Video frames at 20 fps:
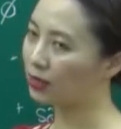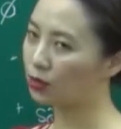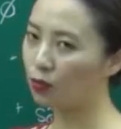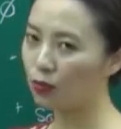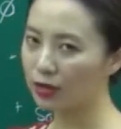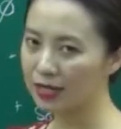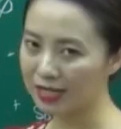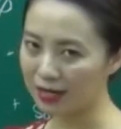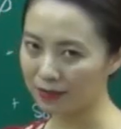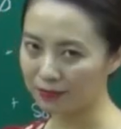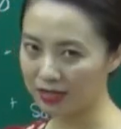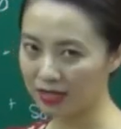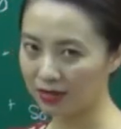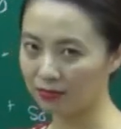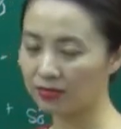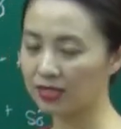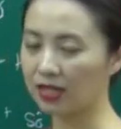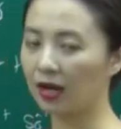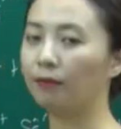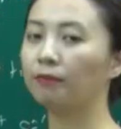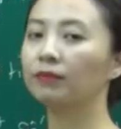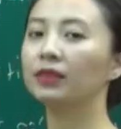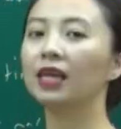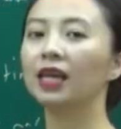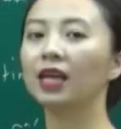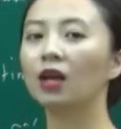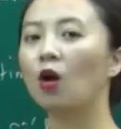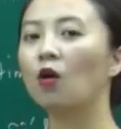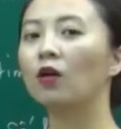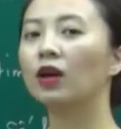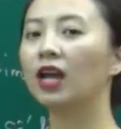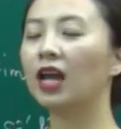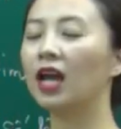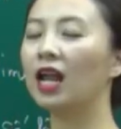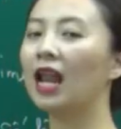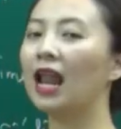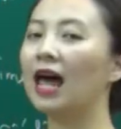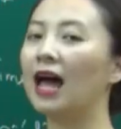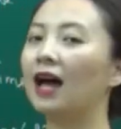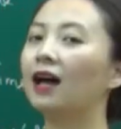tôi chấm chấm chấm thì có
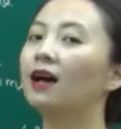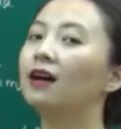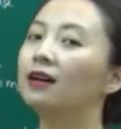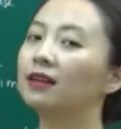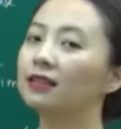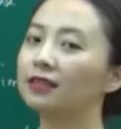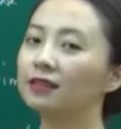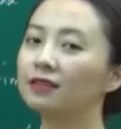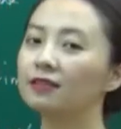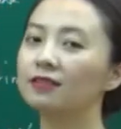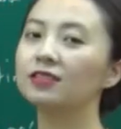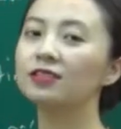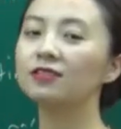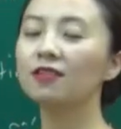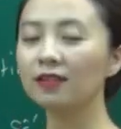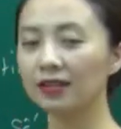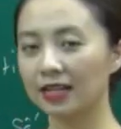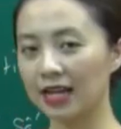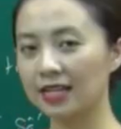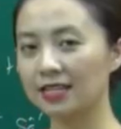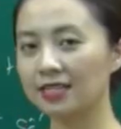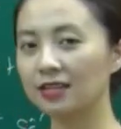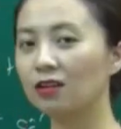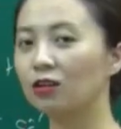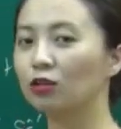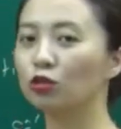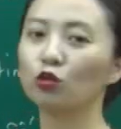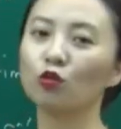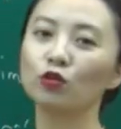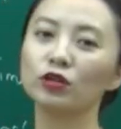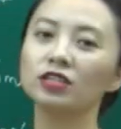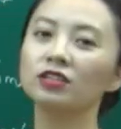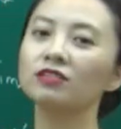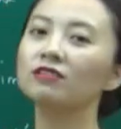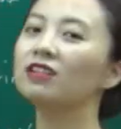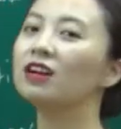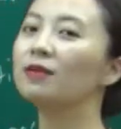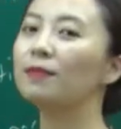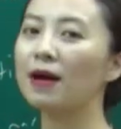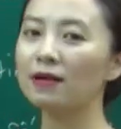nghĩa là từ trước đến giờ tôi
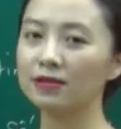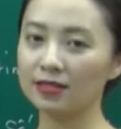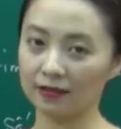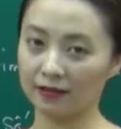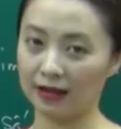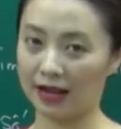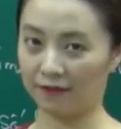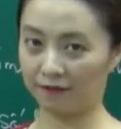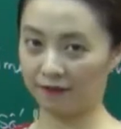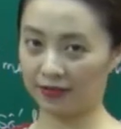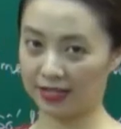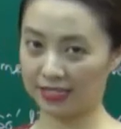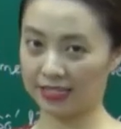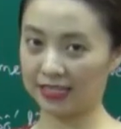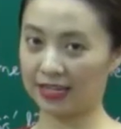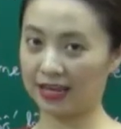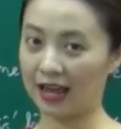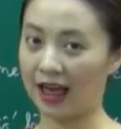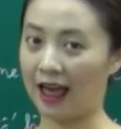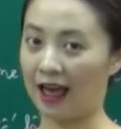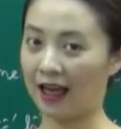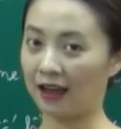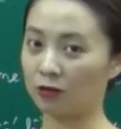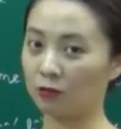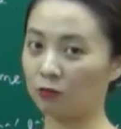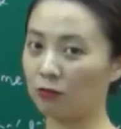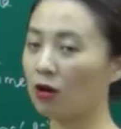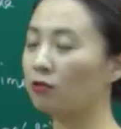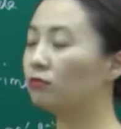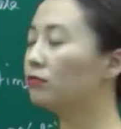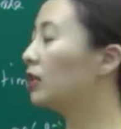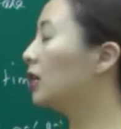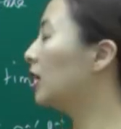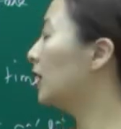chưa bao giờ làm việc gì cả, đúng không?